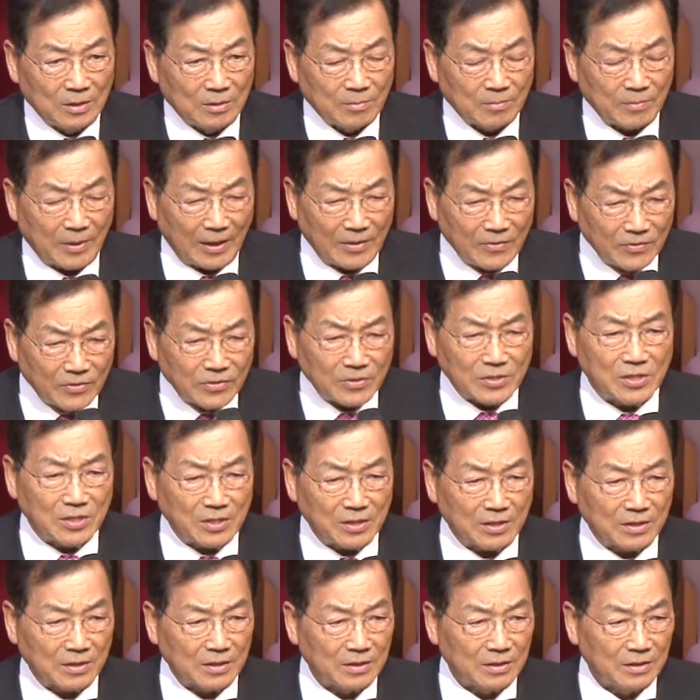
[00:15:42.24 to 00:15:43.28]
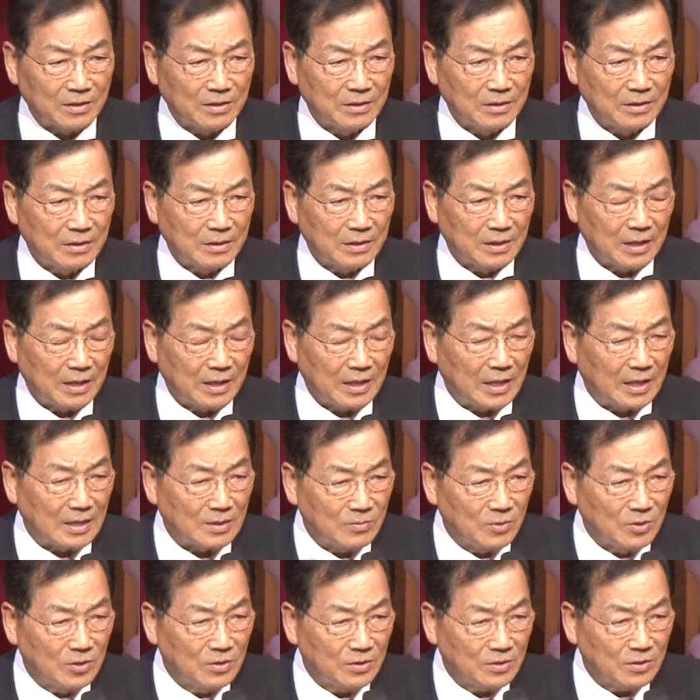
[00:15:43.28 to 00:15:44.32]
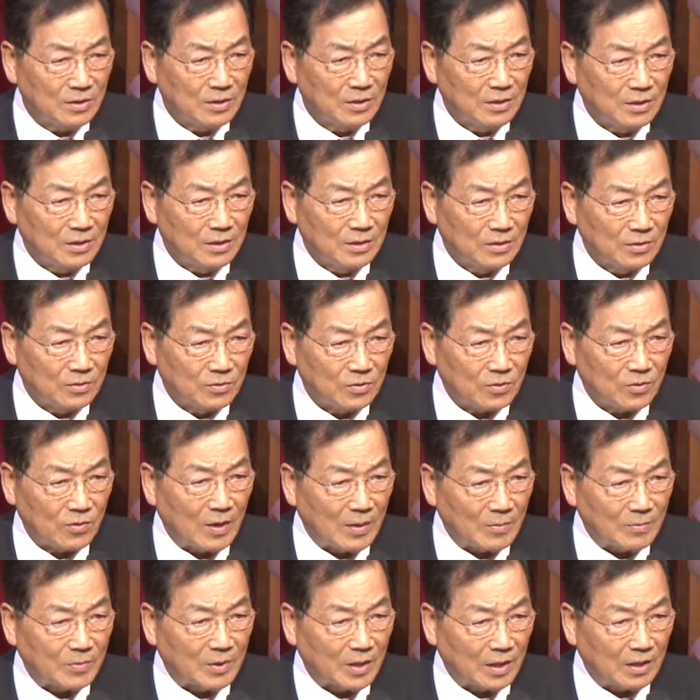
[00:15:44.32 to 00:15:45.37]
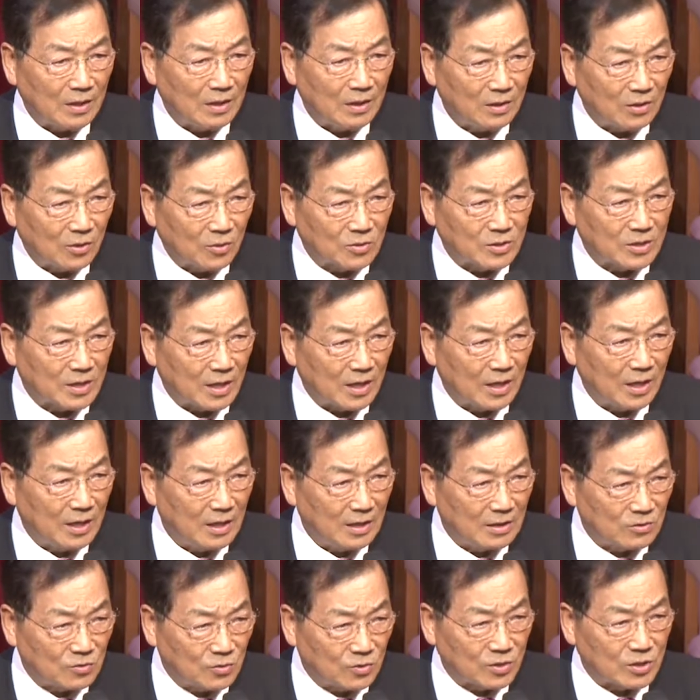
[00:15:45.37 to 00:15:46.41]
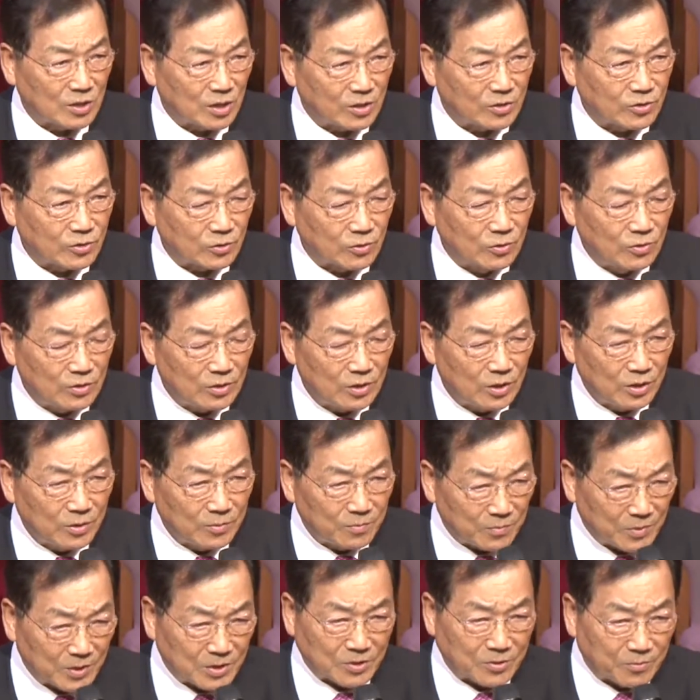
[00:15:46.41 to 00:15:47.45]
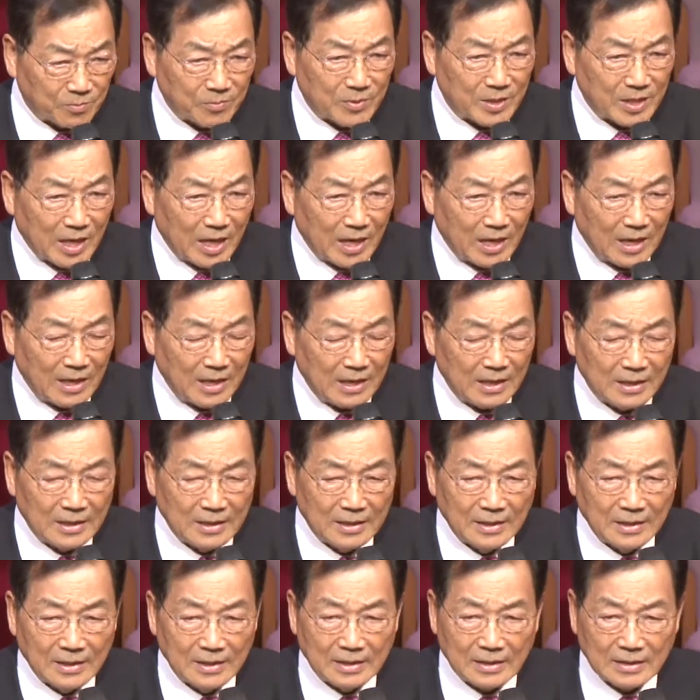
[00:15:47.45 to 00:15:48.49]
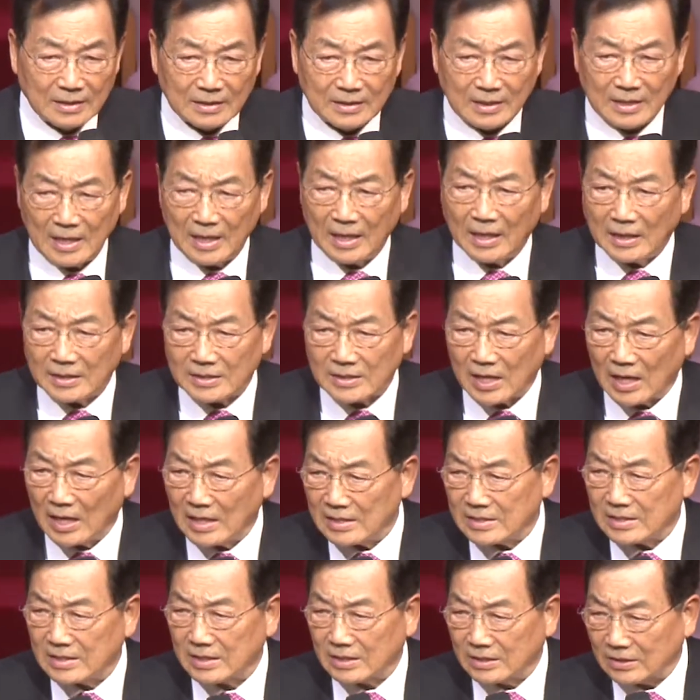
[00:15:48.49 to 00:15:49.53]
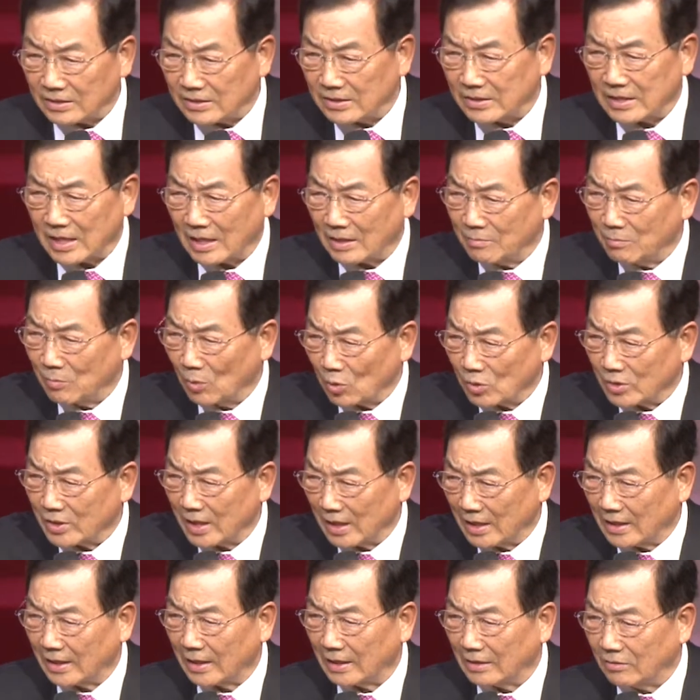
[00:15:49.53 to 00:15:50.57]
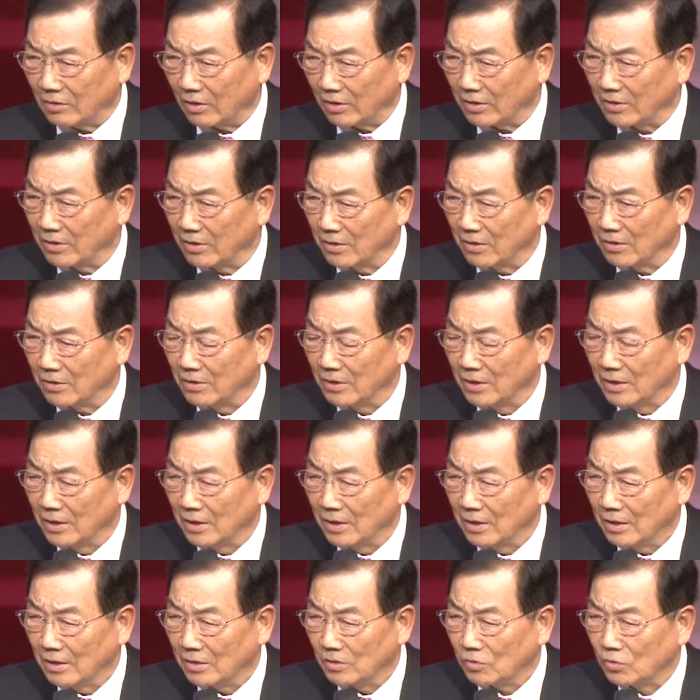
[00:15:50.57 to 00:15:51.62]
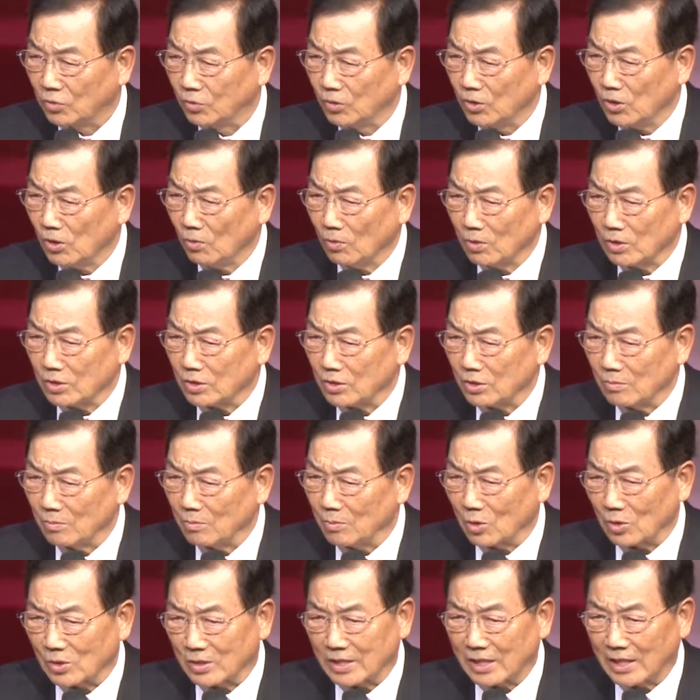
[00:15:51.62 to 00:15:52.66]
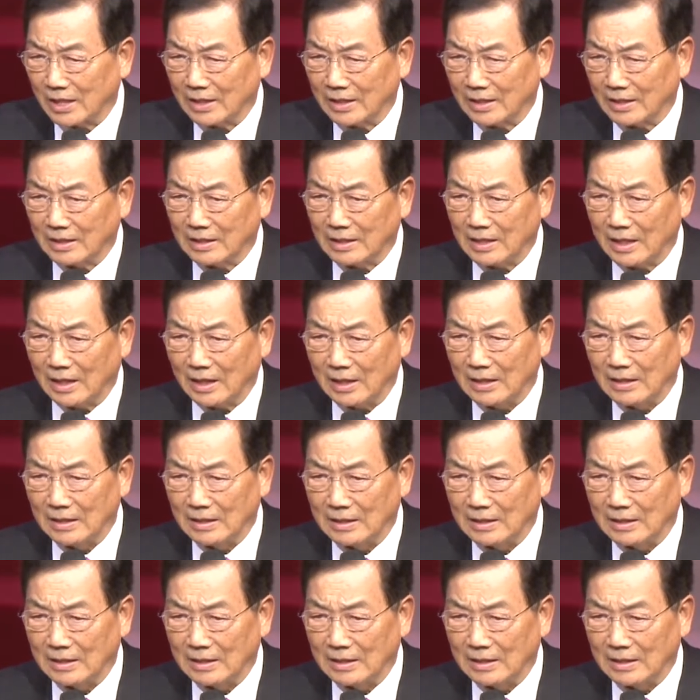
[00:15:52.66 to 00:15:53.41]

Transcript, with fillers: 반드시 하나님은 우리와 함께 역사해 주실 줄 믿습니다. 그래야 살지 그러지 않으면 못 살게 돼요. 두려워서 못 살겠대.